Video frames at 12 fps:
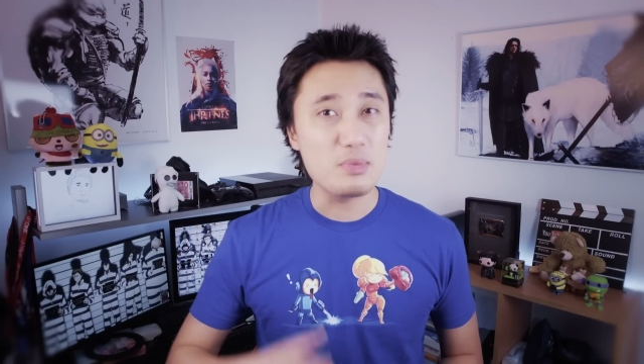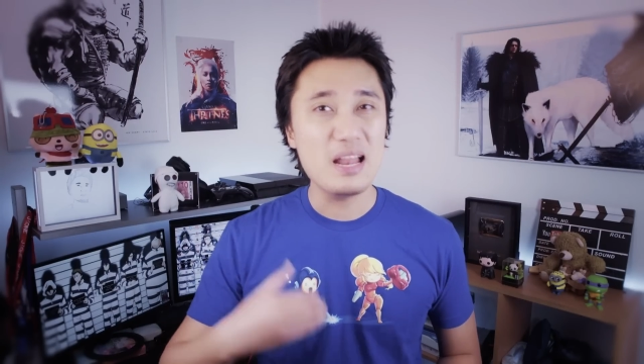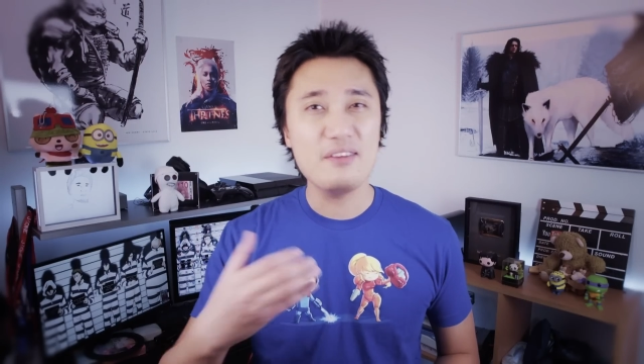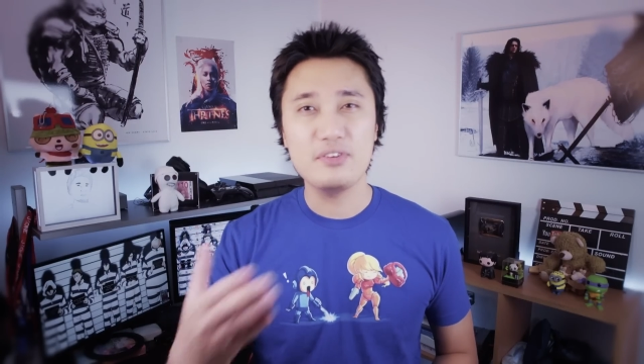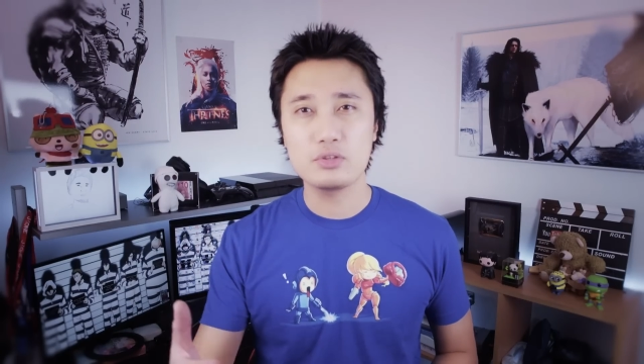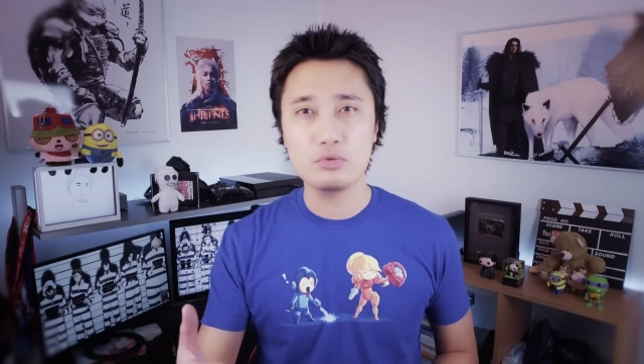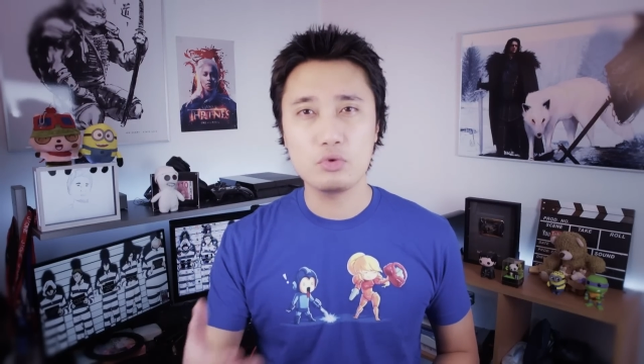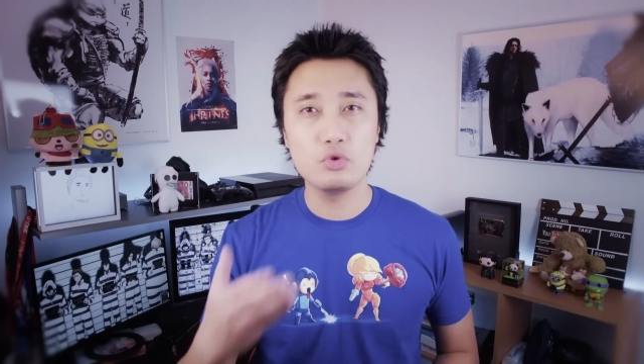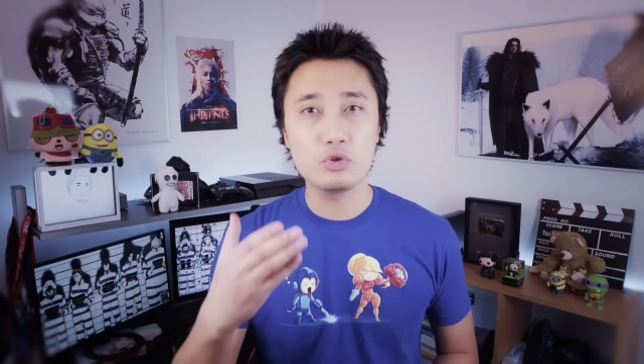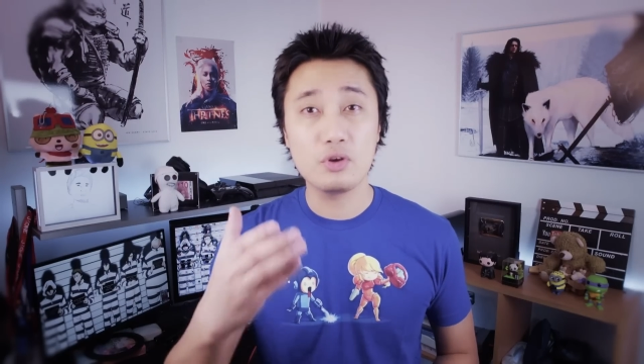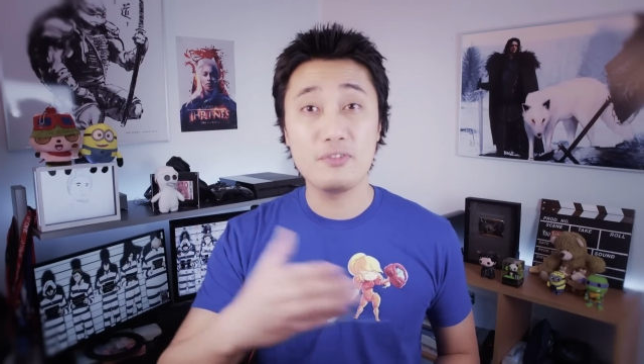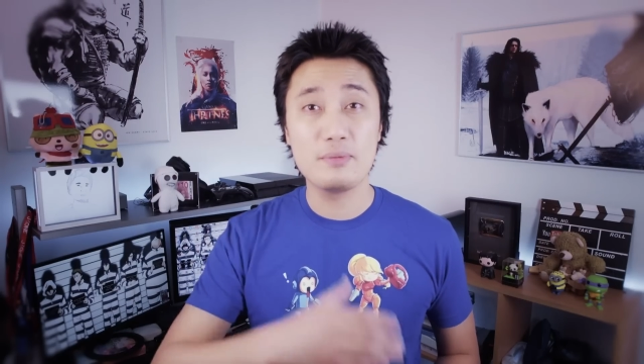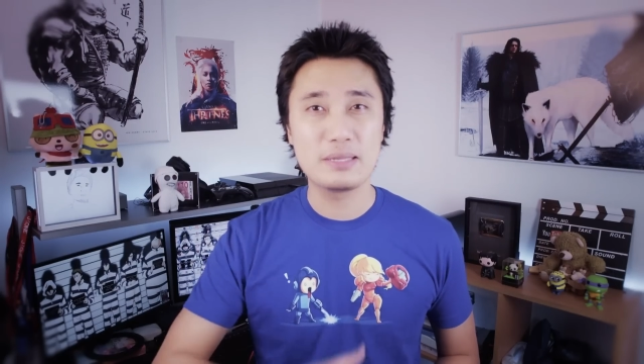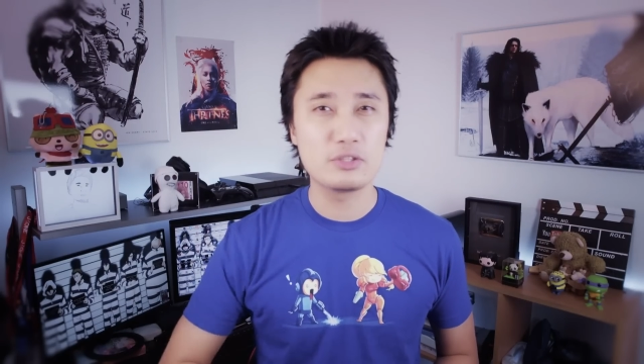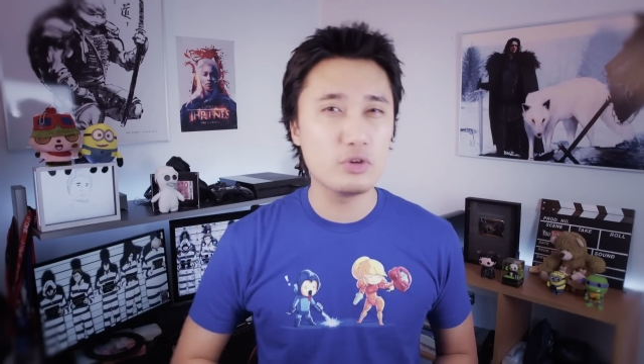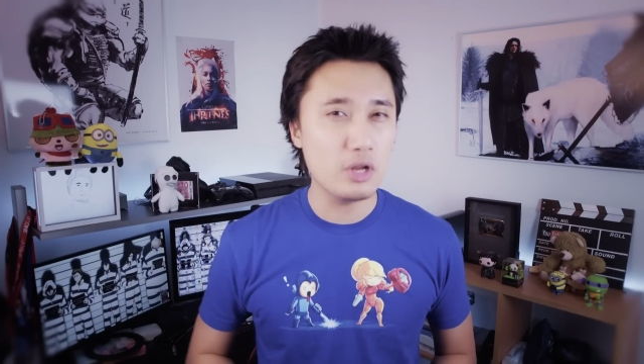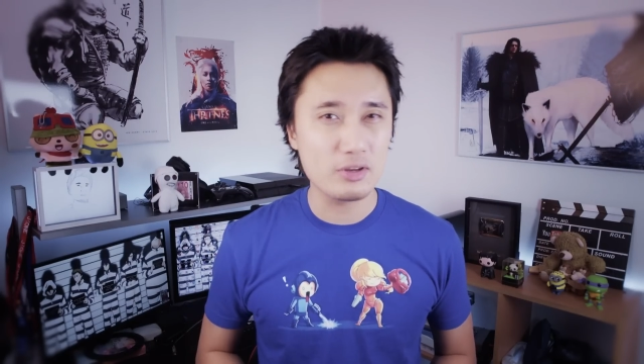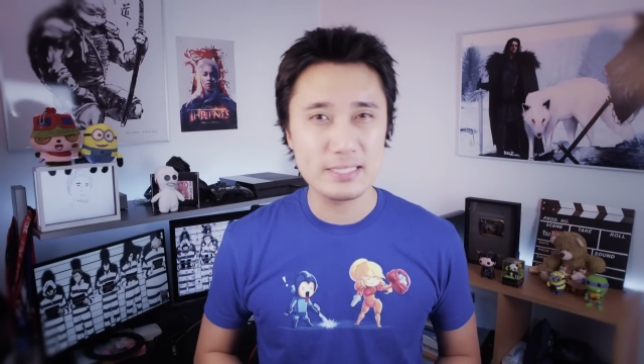mais la façon dont l'auteur va
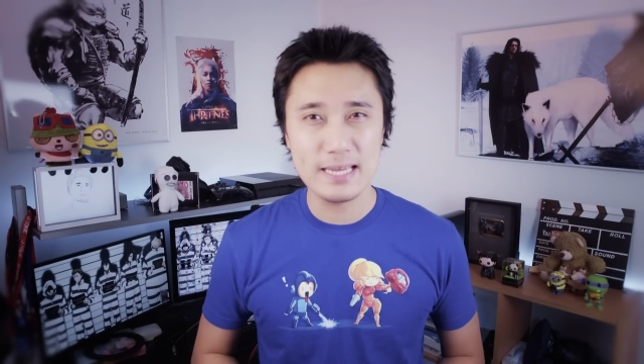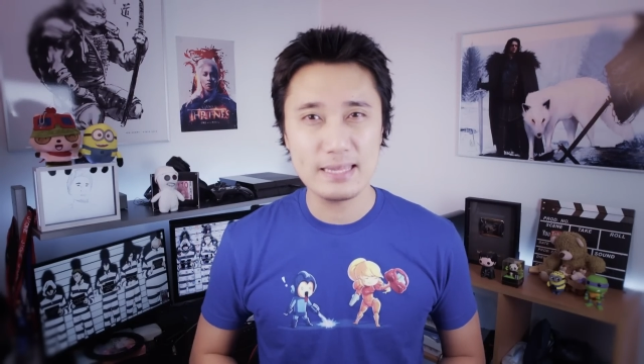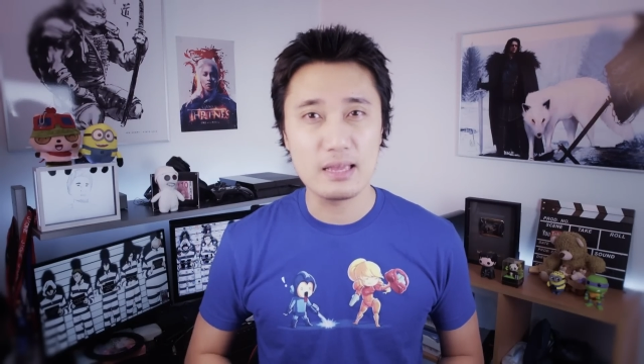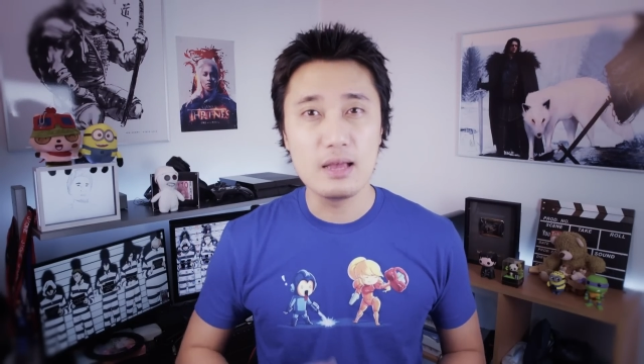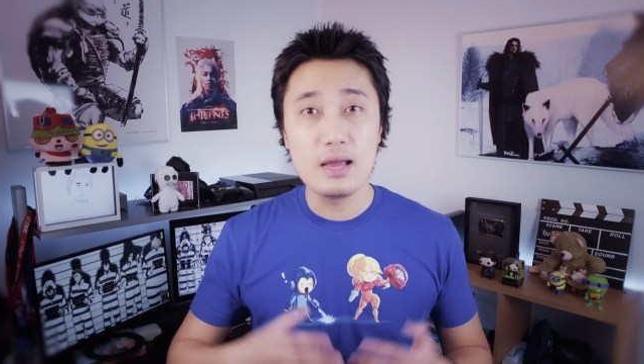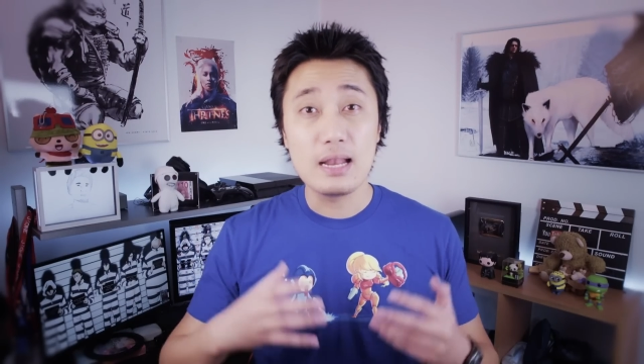mettre cela en scène